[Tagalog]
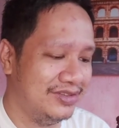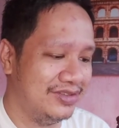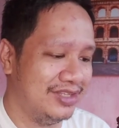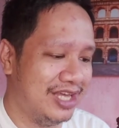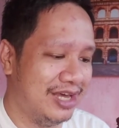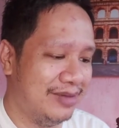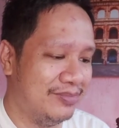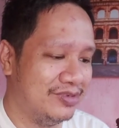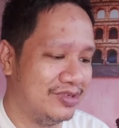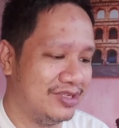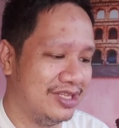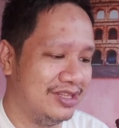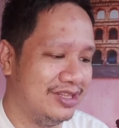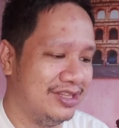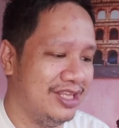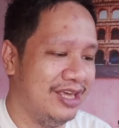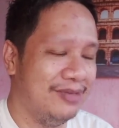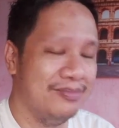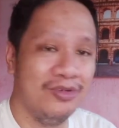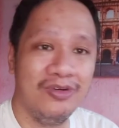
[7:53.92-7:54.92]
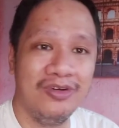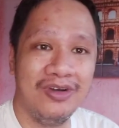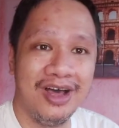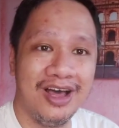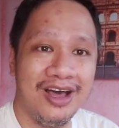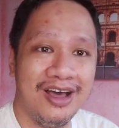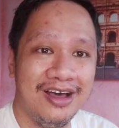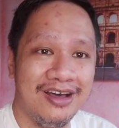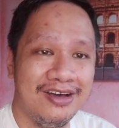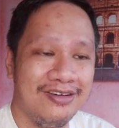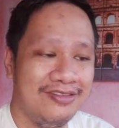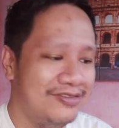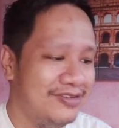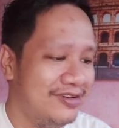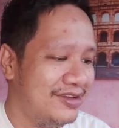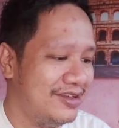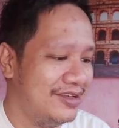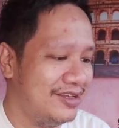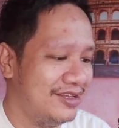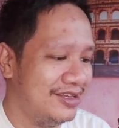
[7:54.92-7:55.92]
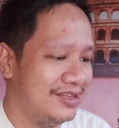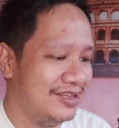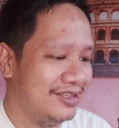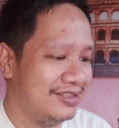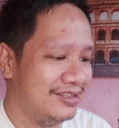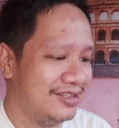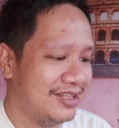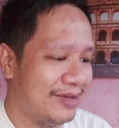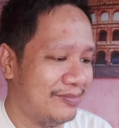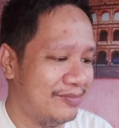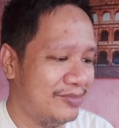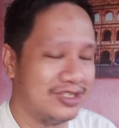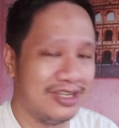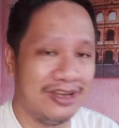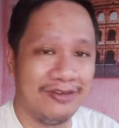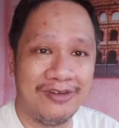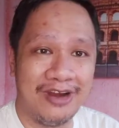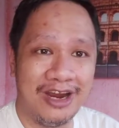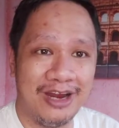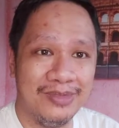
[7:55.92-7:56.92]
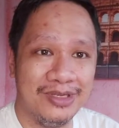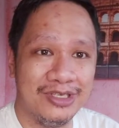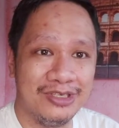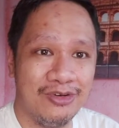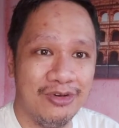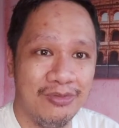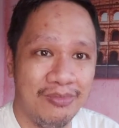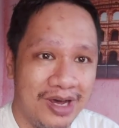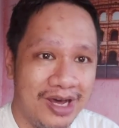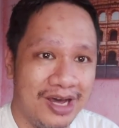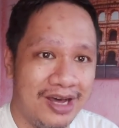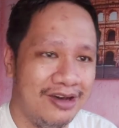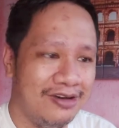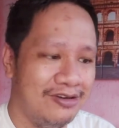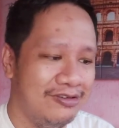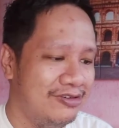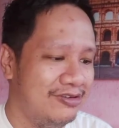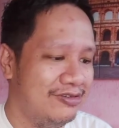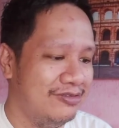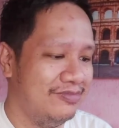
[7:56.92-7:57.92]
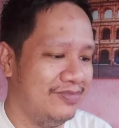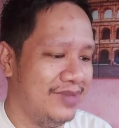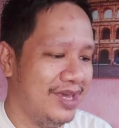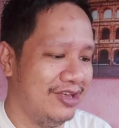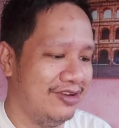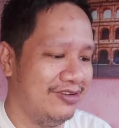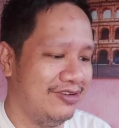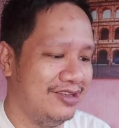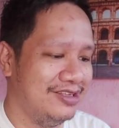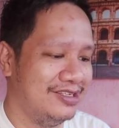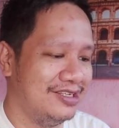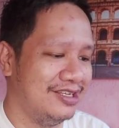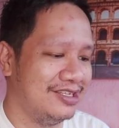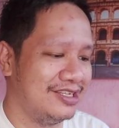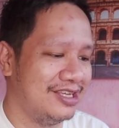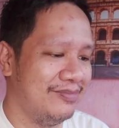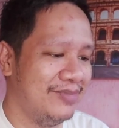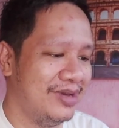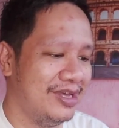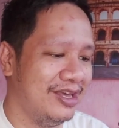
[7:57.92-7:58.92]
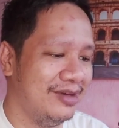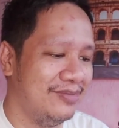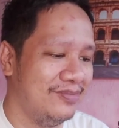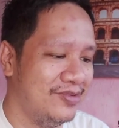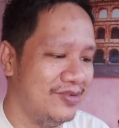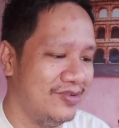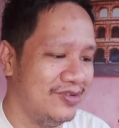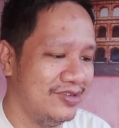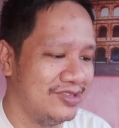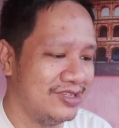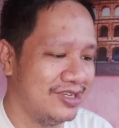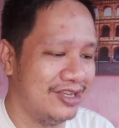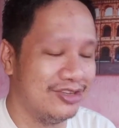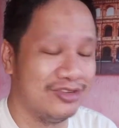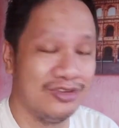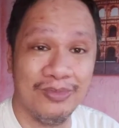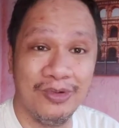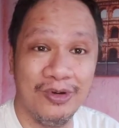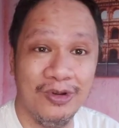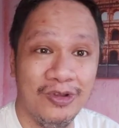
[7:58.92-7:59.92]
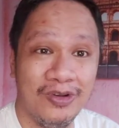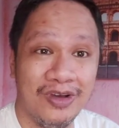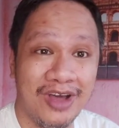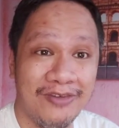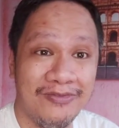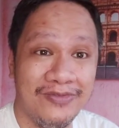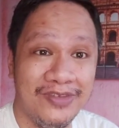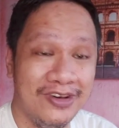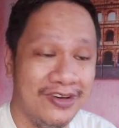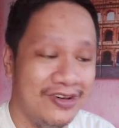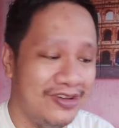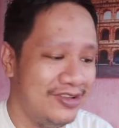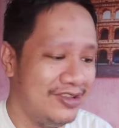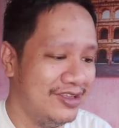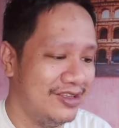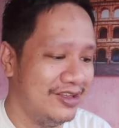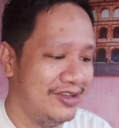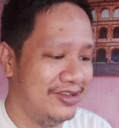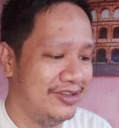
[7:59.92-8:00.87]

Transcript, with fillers: tapos sa Timog Ave, tapos sa Farmers Cubao, meron din sila sa Mayamot, sa Sumulong Avyon,